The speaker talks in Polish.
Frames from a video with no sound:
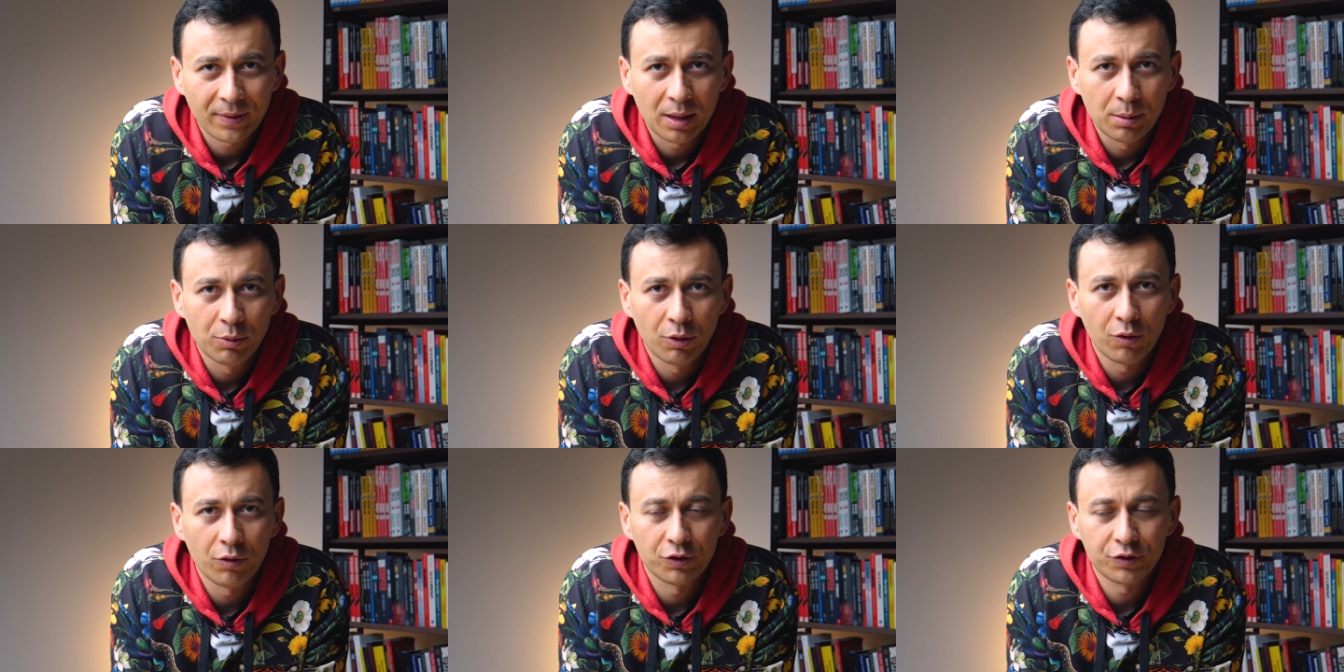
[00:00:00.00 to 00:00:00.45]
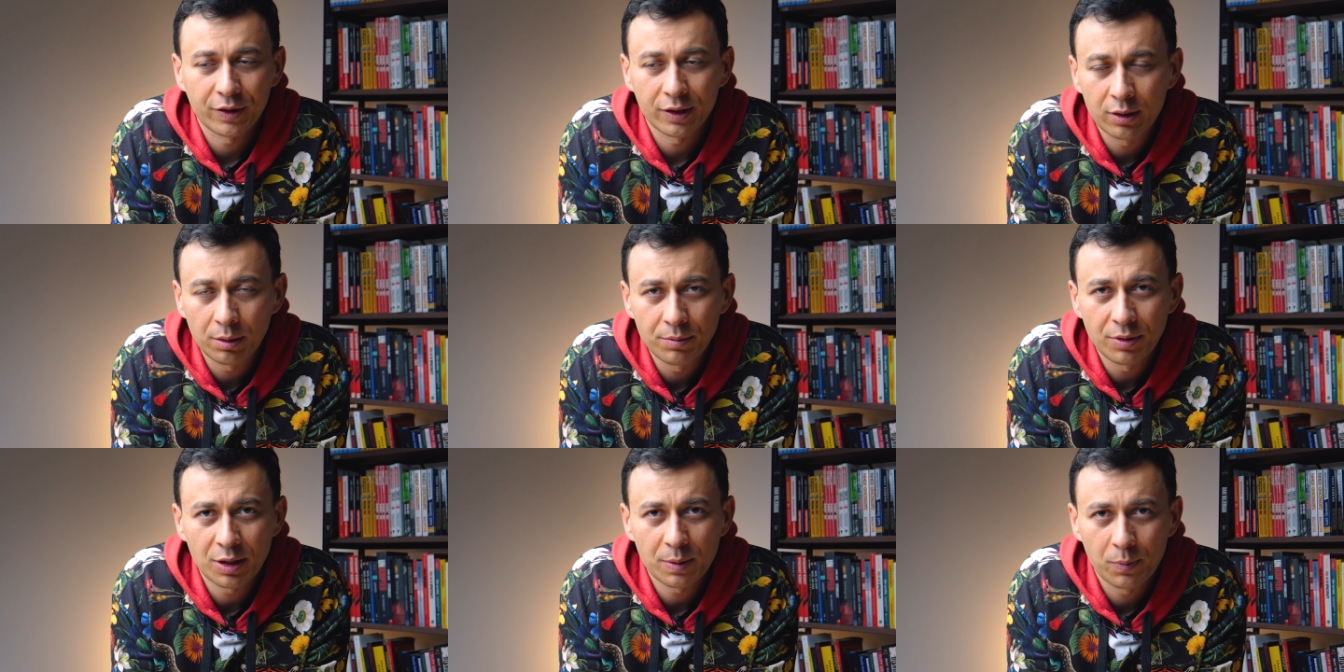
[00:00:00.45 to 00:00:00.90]
bo w
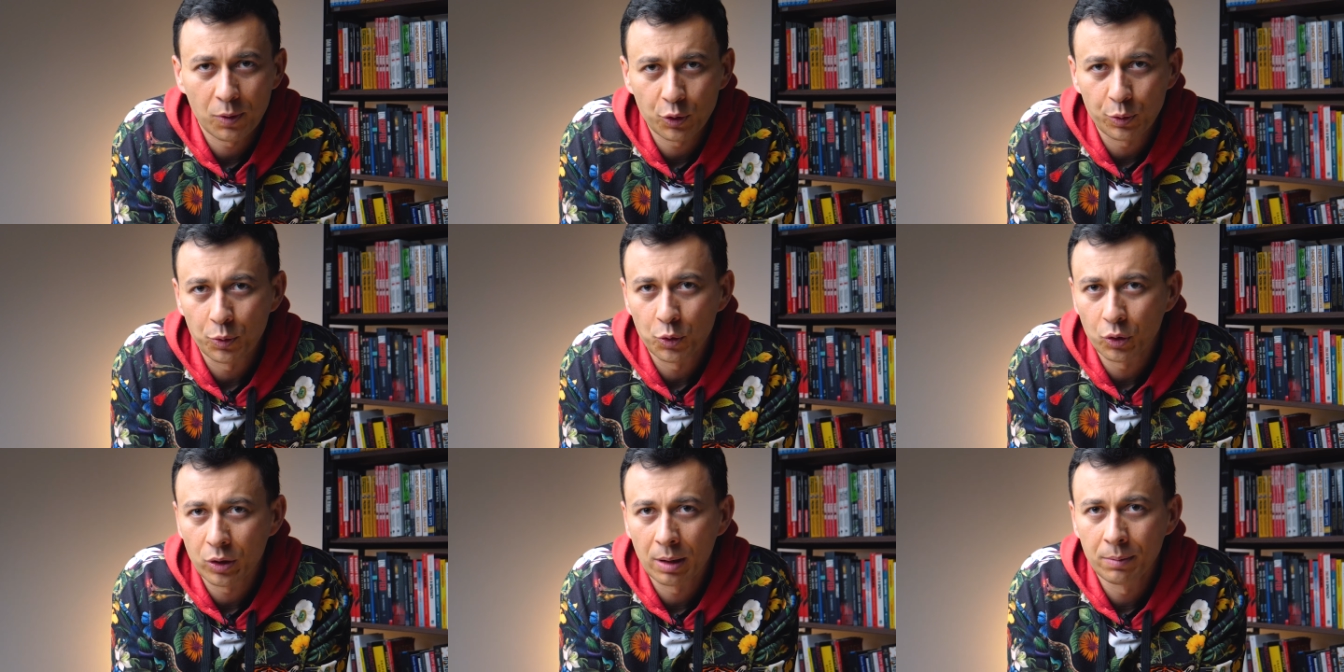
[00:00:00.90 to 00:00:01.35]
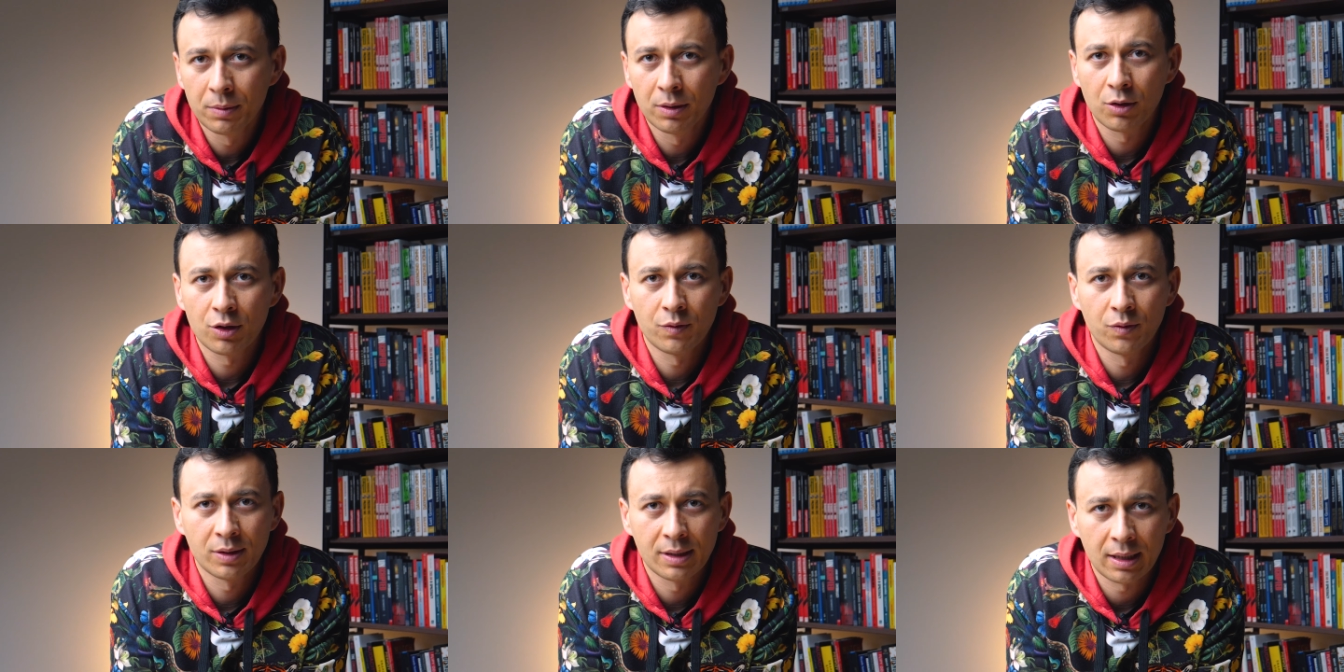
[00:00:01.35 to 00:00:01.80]
świadomy sposób szukam
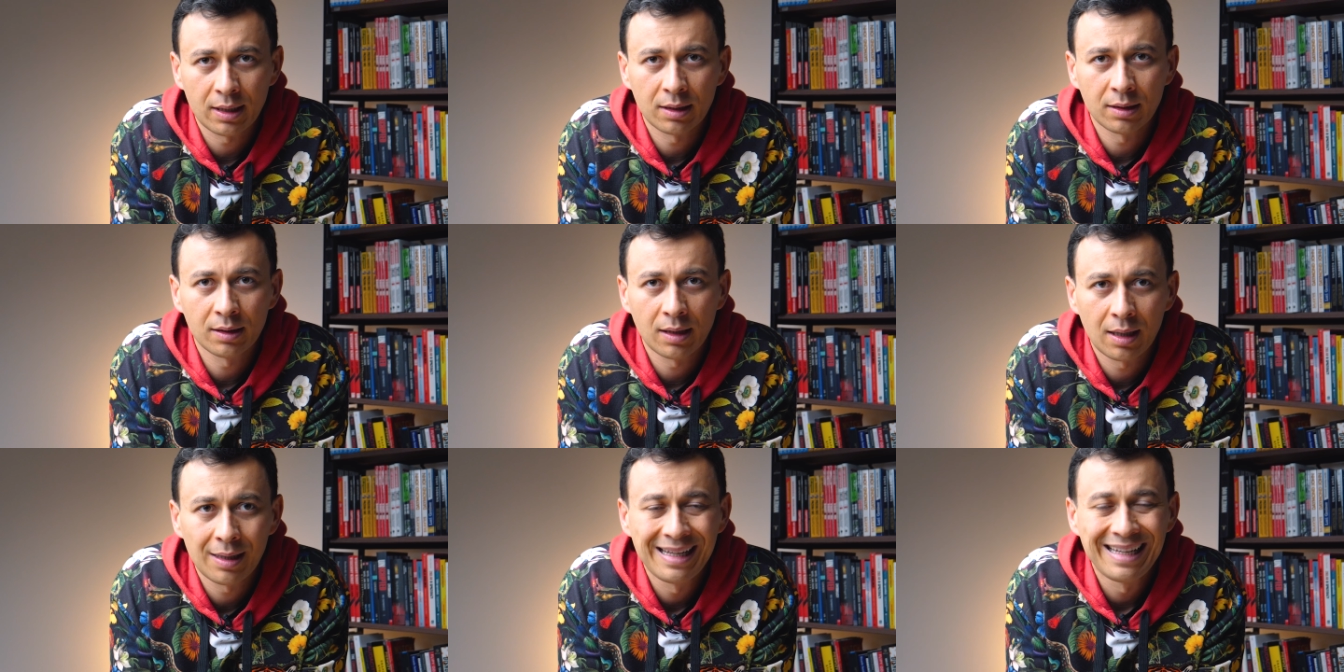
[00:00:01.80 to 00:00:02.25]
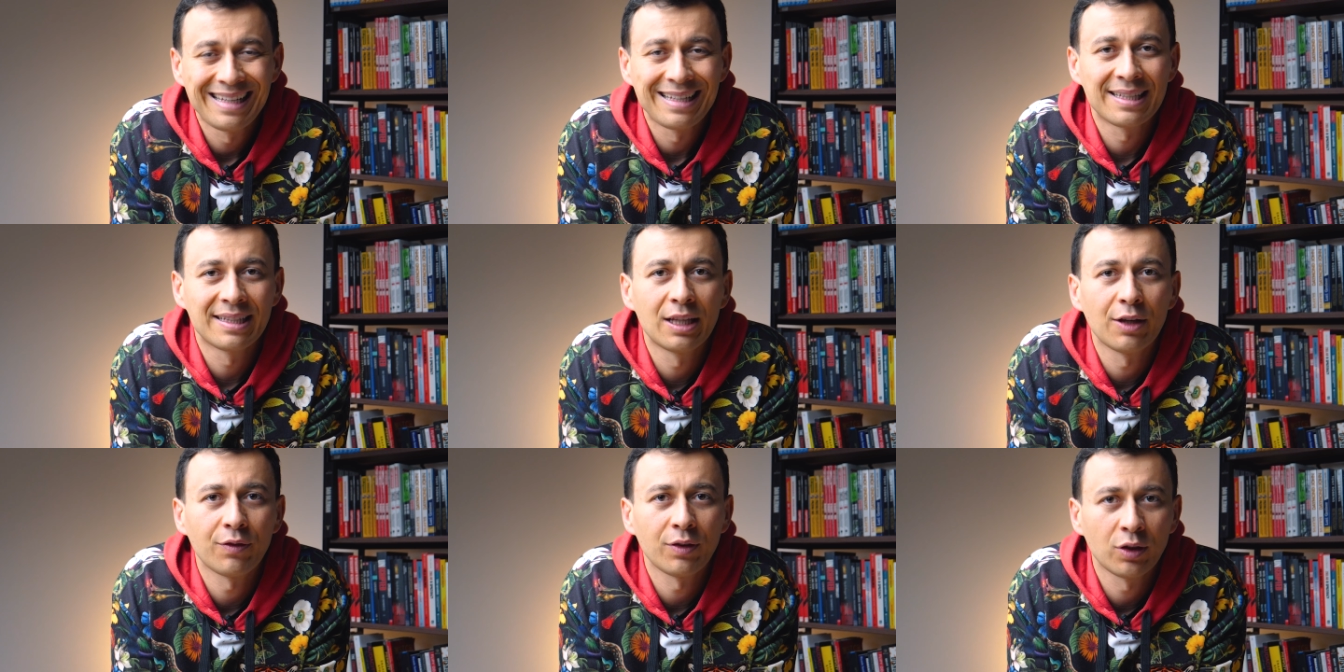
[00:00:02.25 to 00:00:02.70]
rozwiązania na
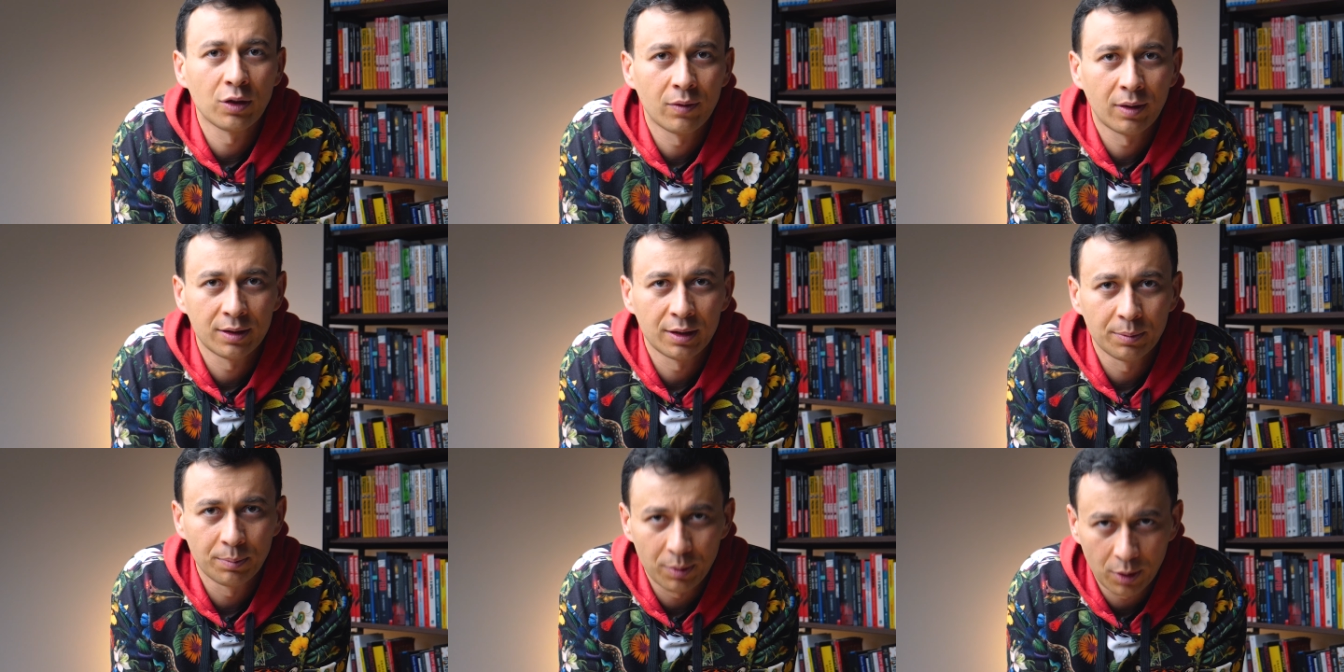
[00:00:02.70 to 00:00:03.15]
zdefiniowany